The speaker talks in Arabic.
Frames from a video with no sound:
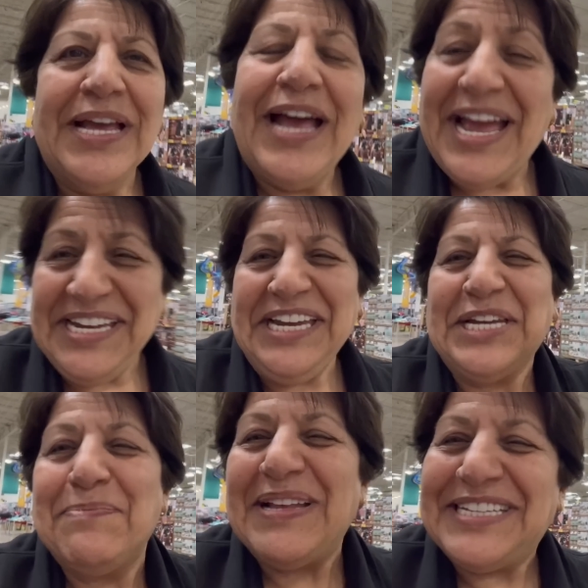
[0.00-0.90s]
هاي
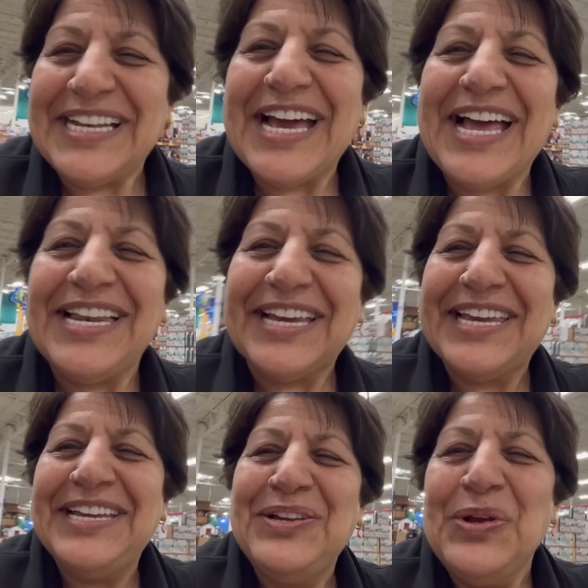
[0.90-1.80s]
حكمه
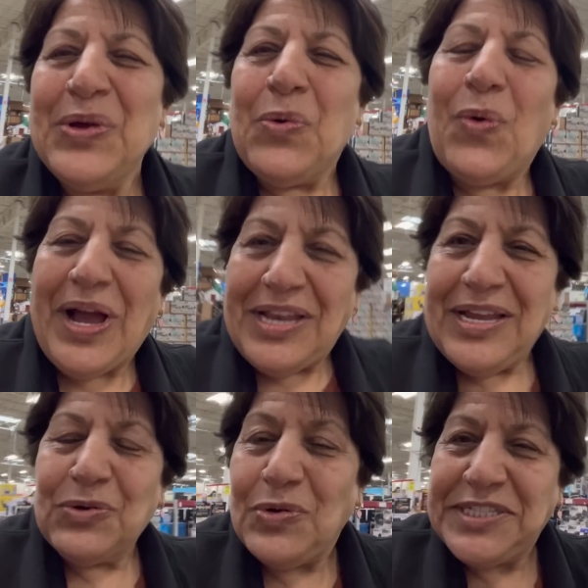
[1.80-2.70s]
الخالق
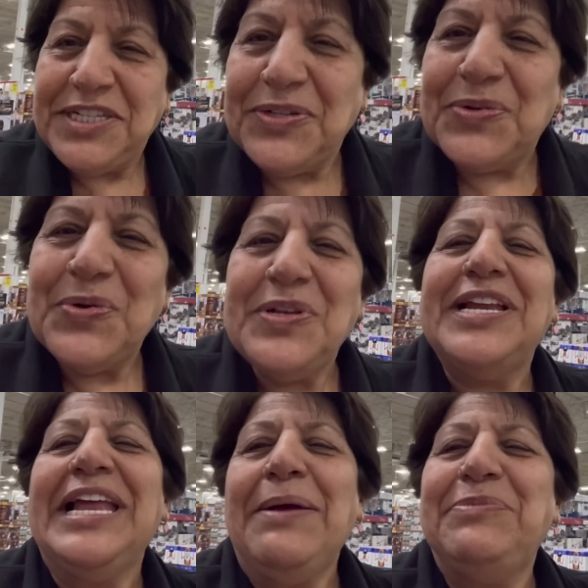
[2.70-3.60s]
وعلى كل شيء نقول
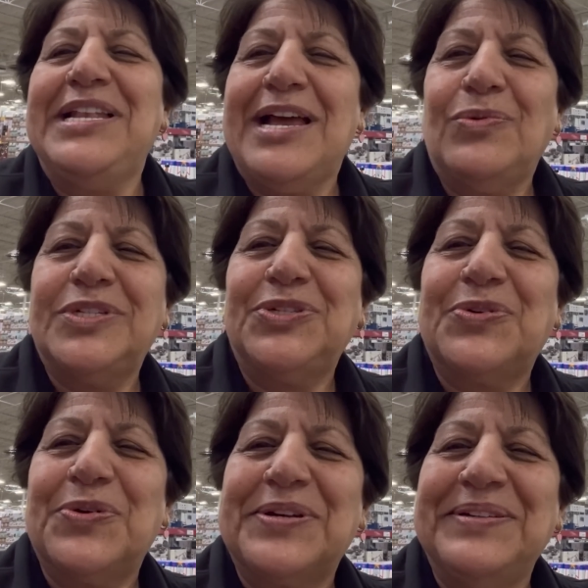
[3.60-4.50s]
الحمد لله والشكر